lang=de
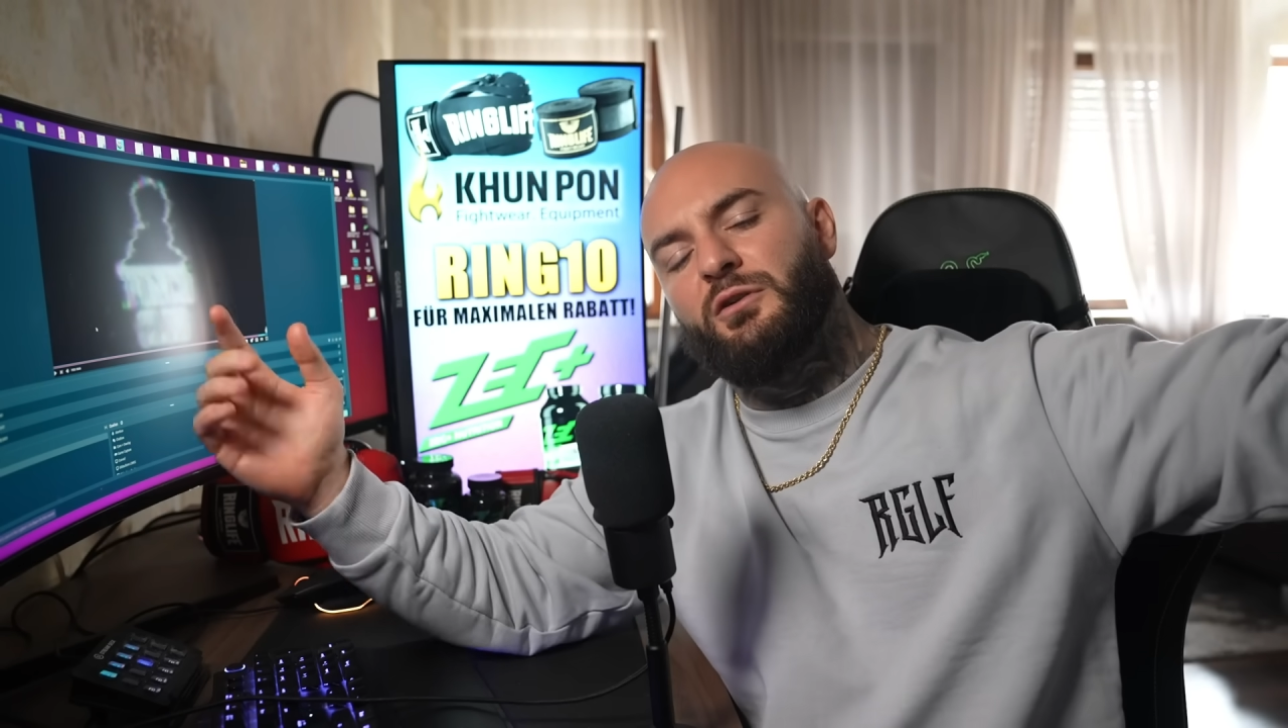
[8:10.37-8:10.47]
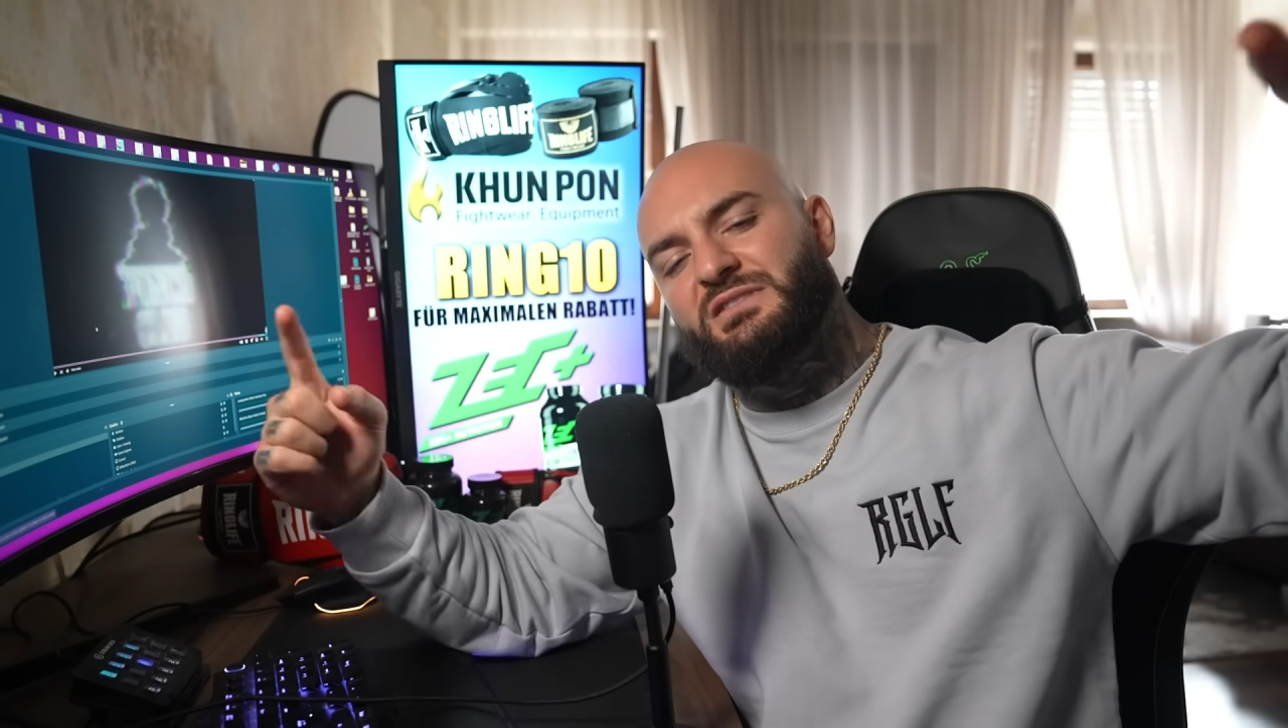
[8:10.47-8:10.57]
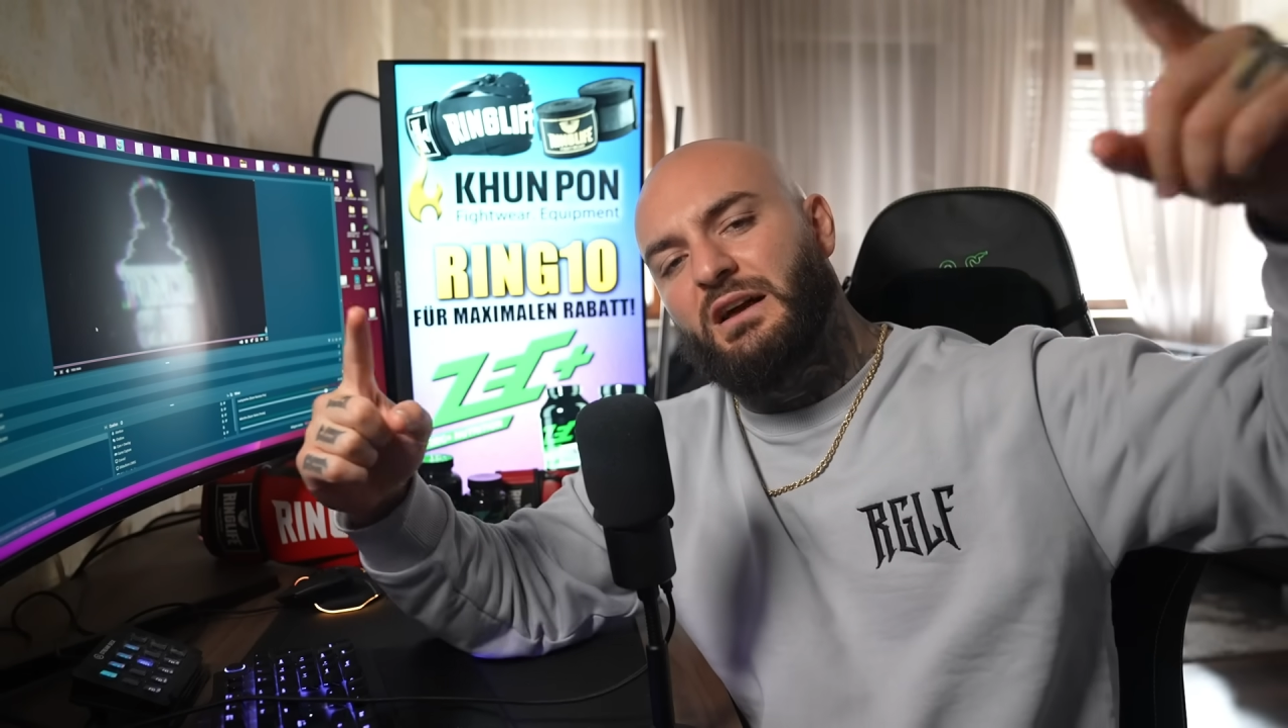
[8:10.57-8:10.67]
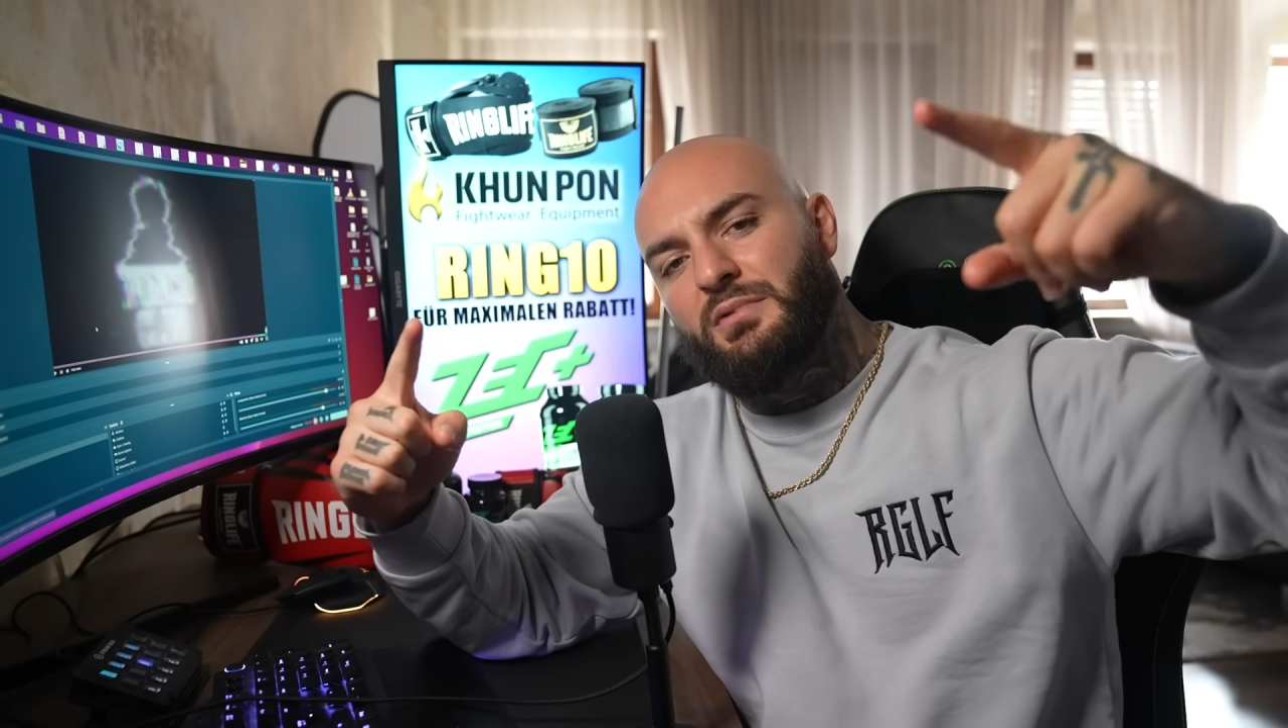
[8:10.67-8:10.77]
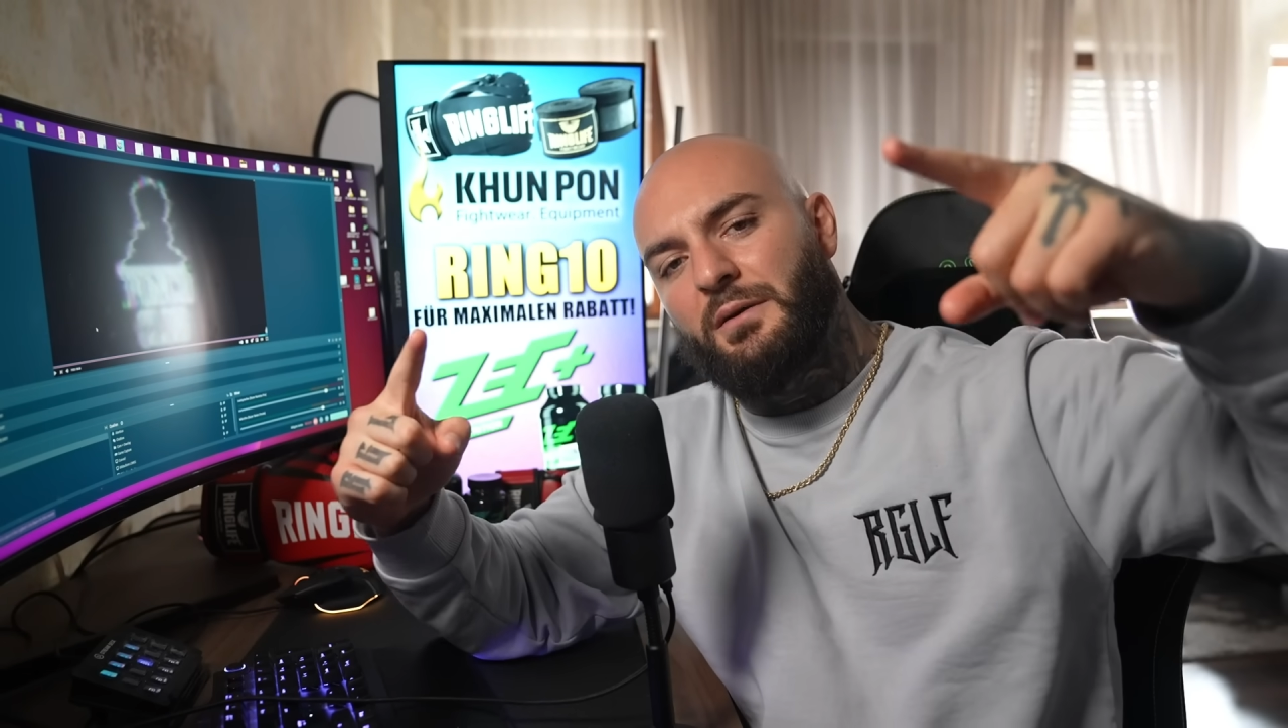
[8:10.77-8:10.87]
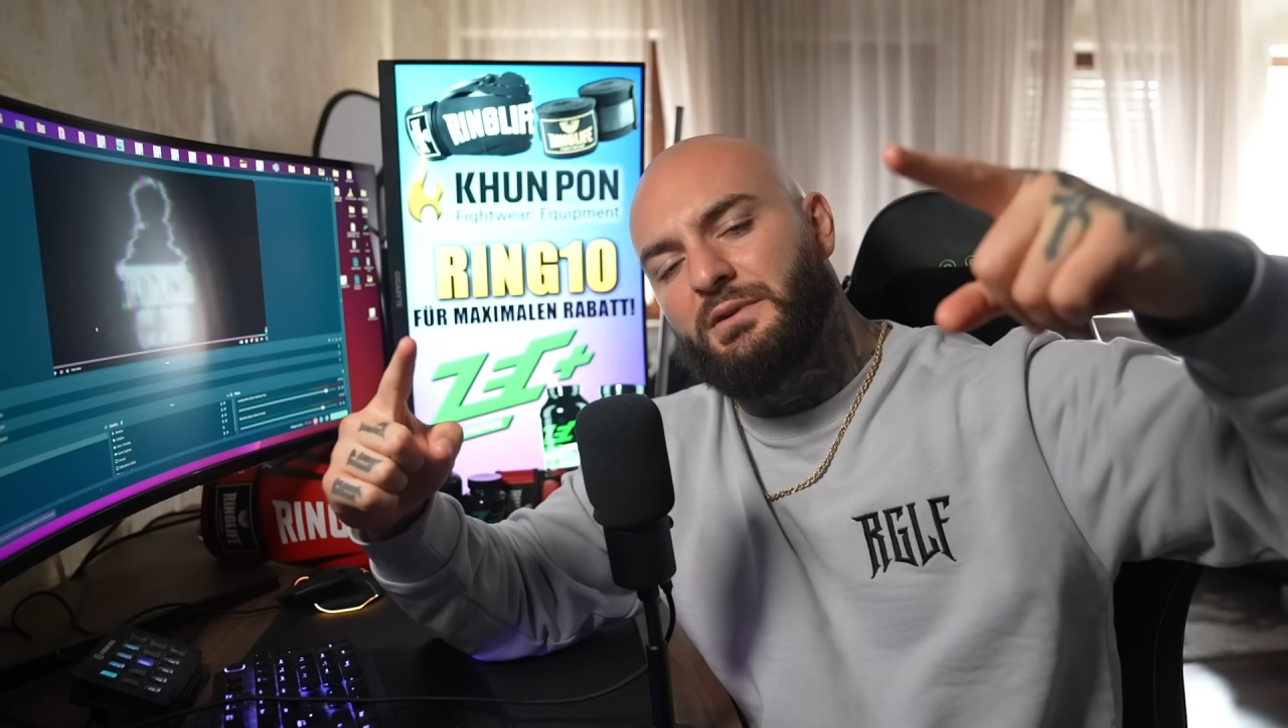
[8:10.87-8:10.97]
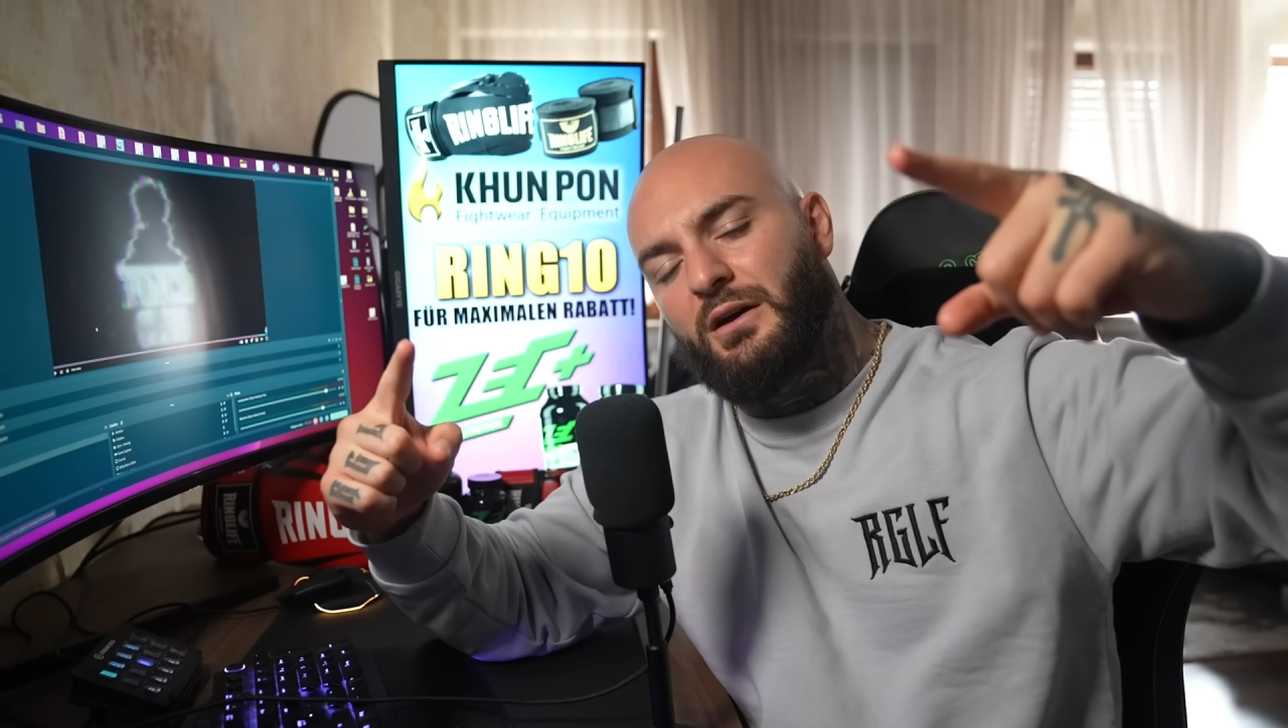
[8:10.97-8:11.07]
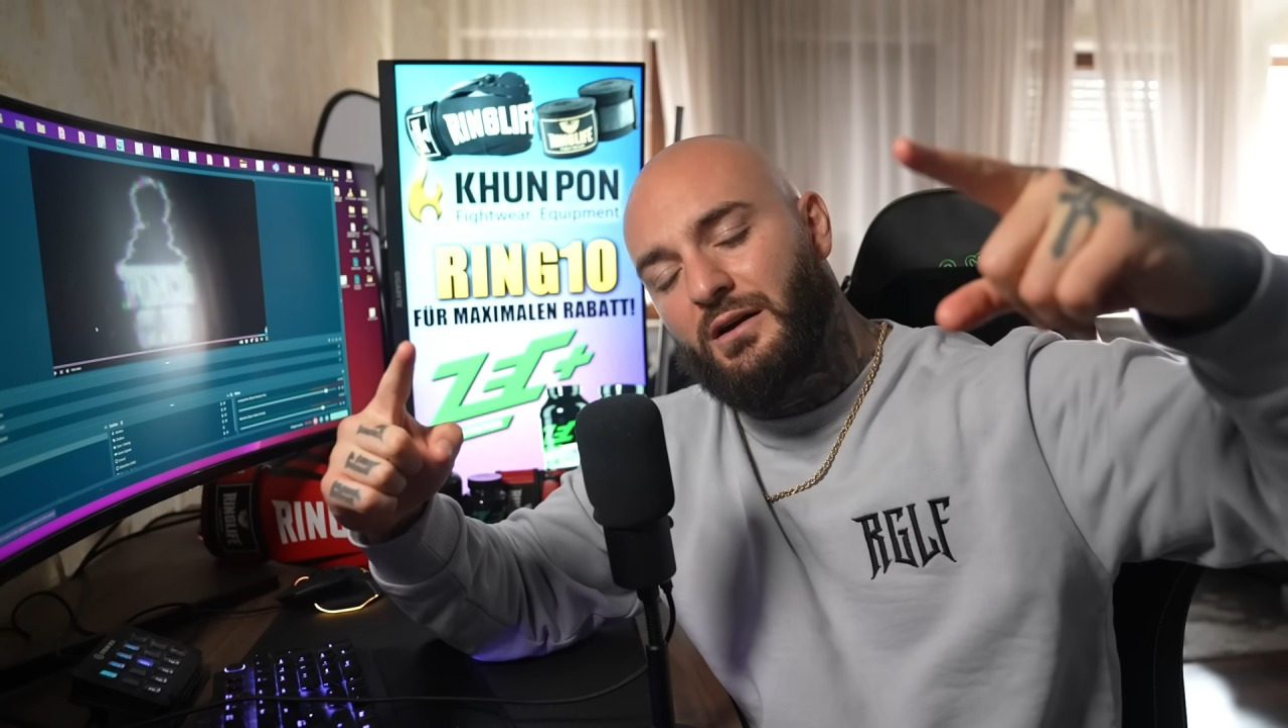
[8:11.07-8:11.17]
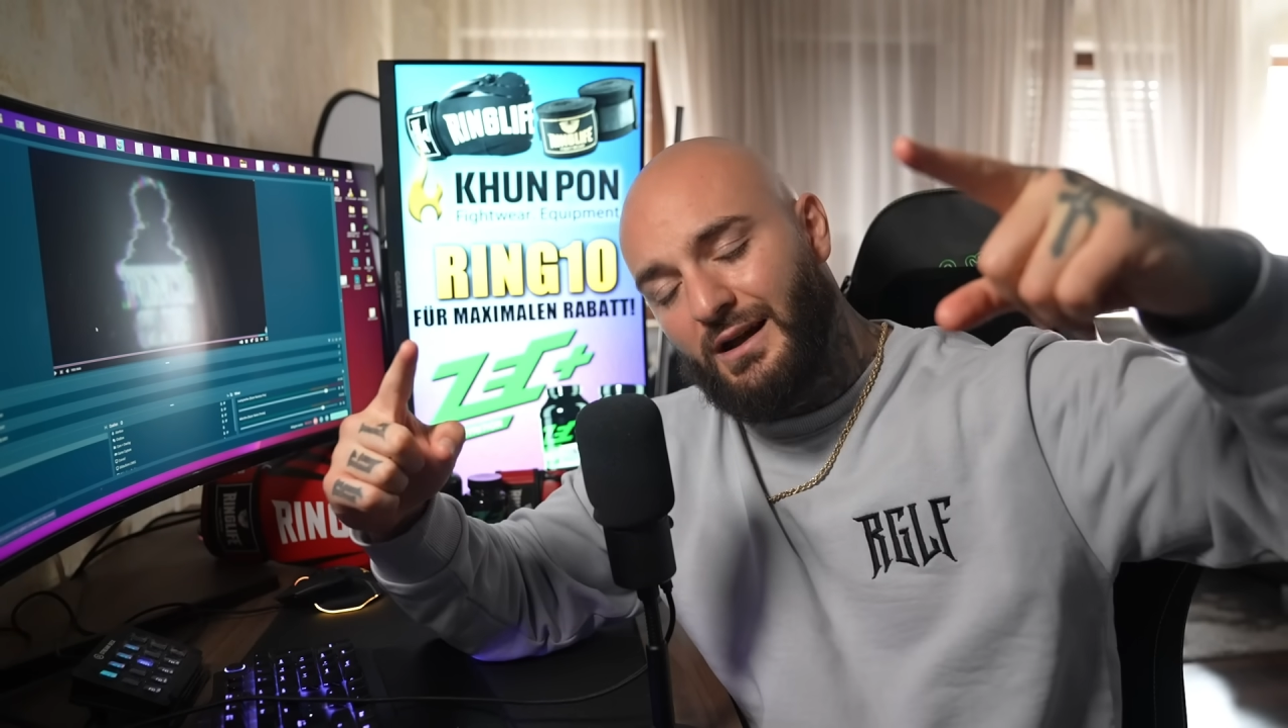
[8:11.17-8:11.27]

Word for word: Bis dahin, bleibt